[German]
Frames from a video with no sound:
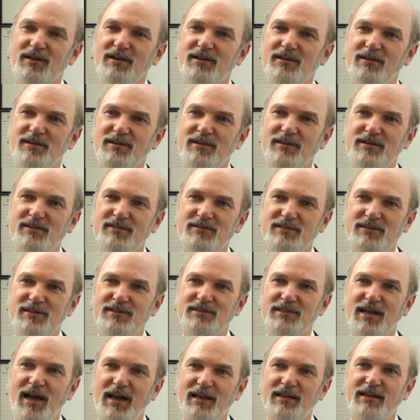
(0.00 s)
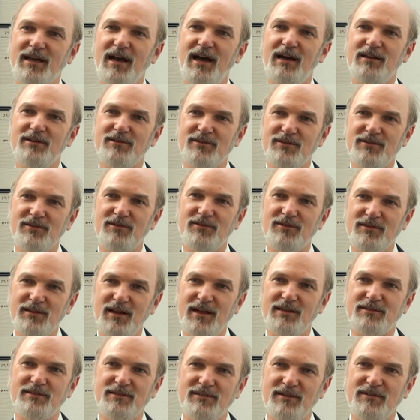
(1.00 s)
äh, die sein kann und
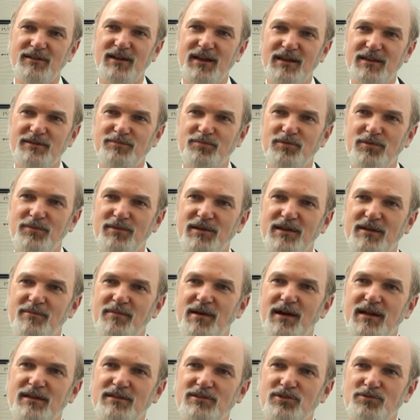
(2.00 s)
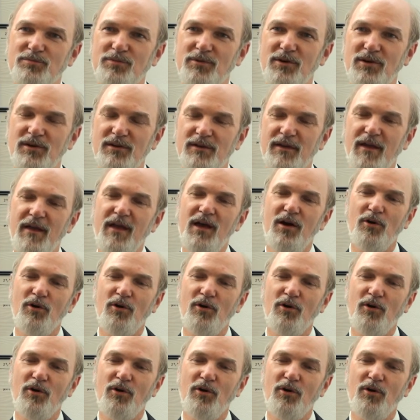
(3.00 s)
also echt Probleme angesprochen.